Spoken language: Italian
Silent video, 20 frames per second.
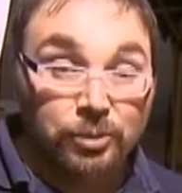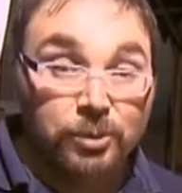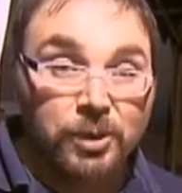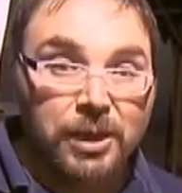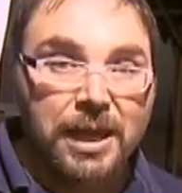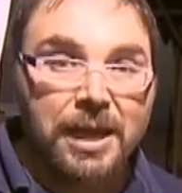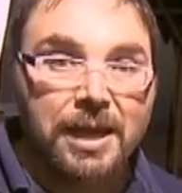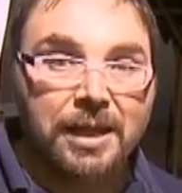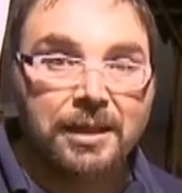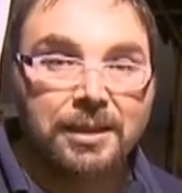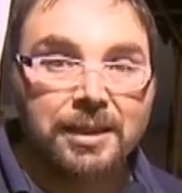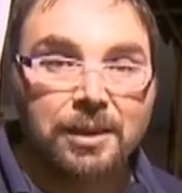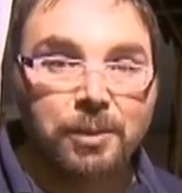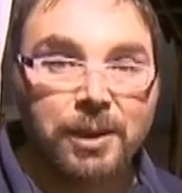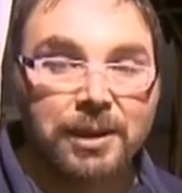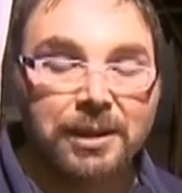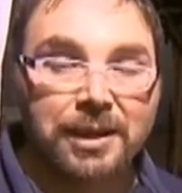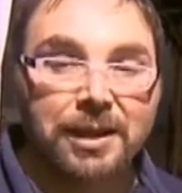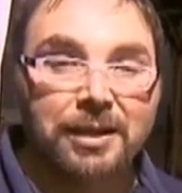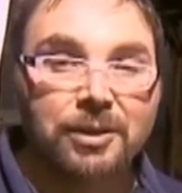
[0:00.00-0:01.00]
Diciamo che da
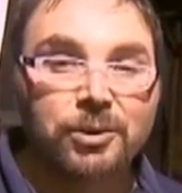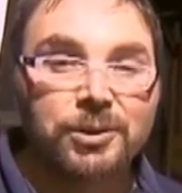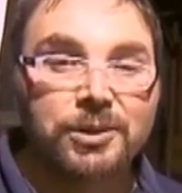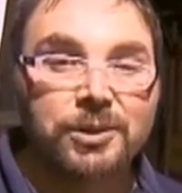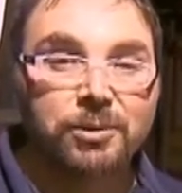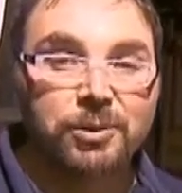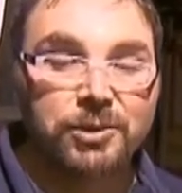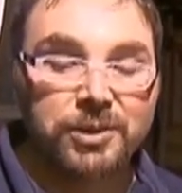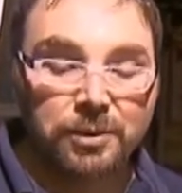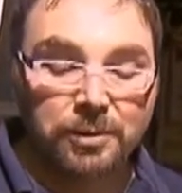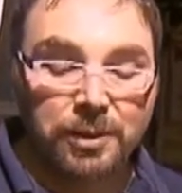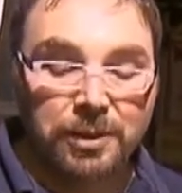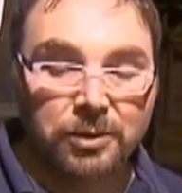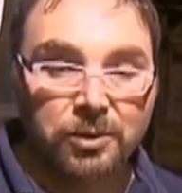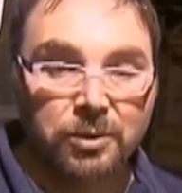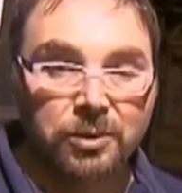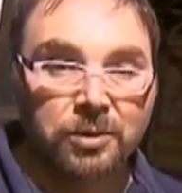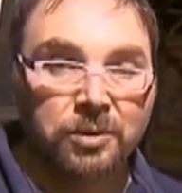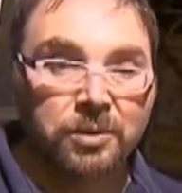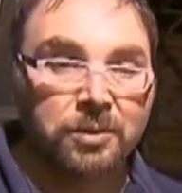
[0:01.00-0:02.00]
qualche anno stiamo
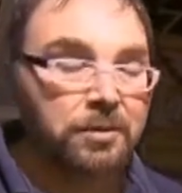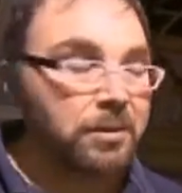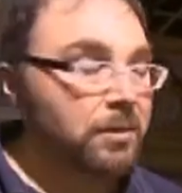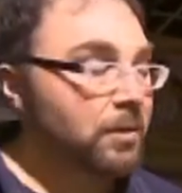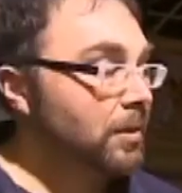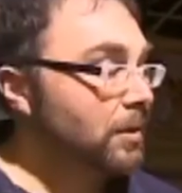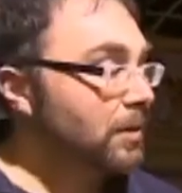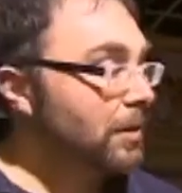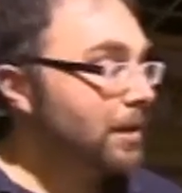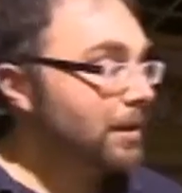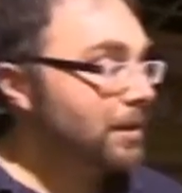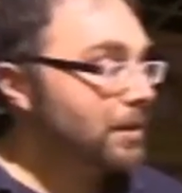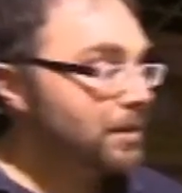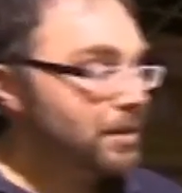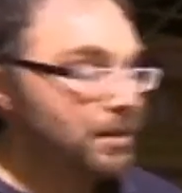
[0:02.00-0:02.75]
seguendo eh, la